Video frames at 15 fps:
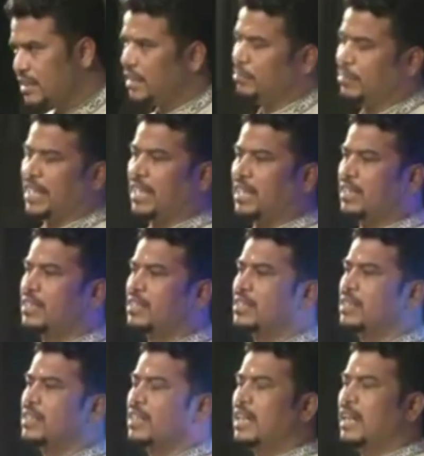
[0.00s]
চিনবে না
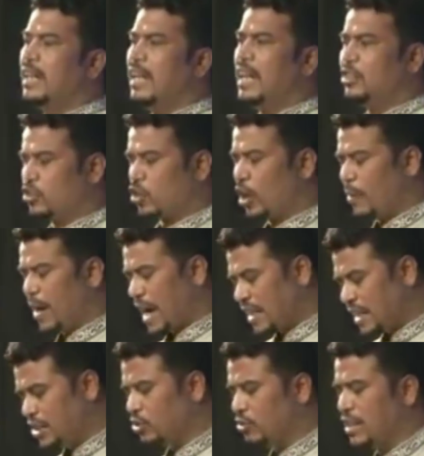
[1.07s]
এই সব
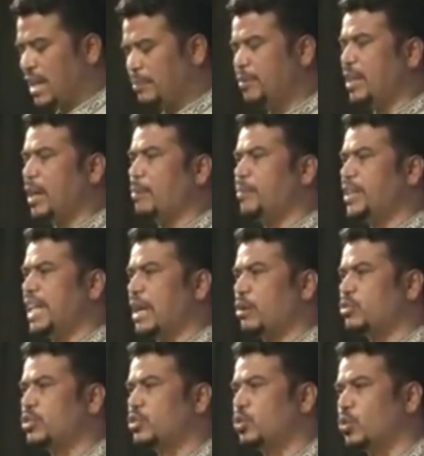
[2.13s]
হাদিস যদি আপনি
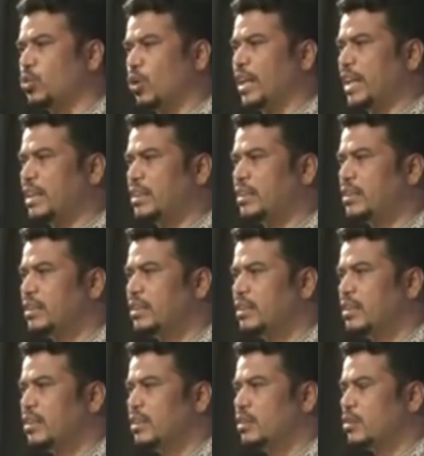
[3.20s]
একত্রিত করেন
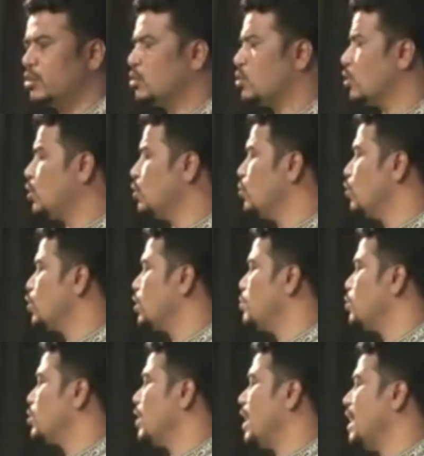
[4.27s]
তখন ওই
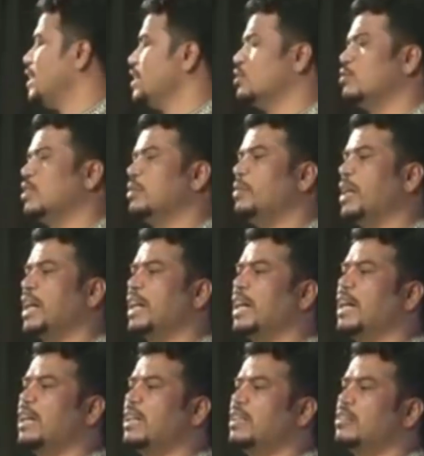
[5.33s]
সমস্ত হাদিসগুলির
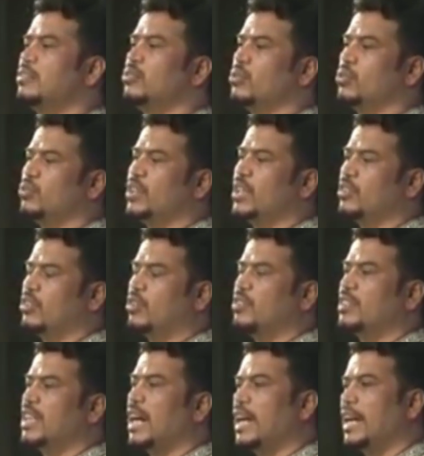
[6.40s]
ব্যাখ্যা অন্যদিকে
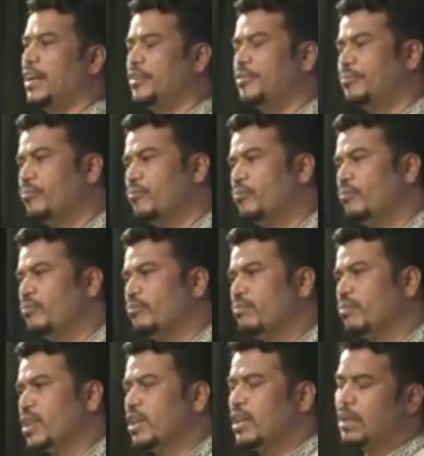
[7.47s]
তখন দাঁড়ায়
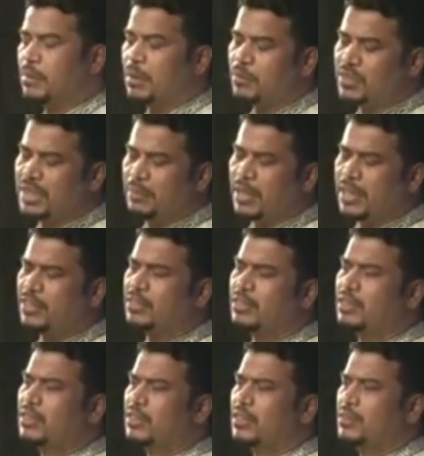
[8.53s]
ইমামুজ্জামান
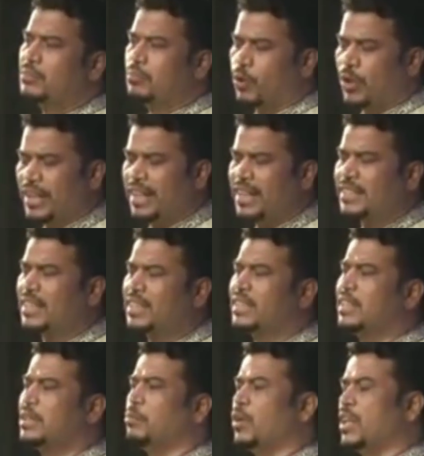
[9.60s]
বই লিখেছেন
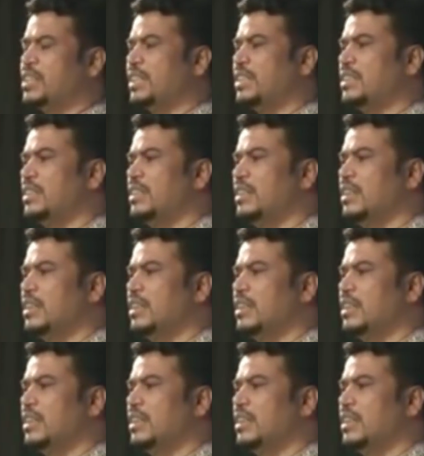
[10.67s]
তিনি বলেছেন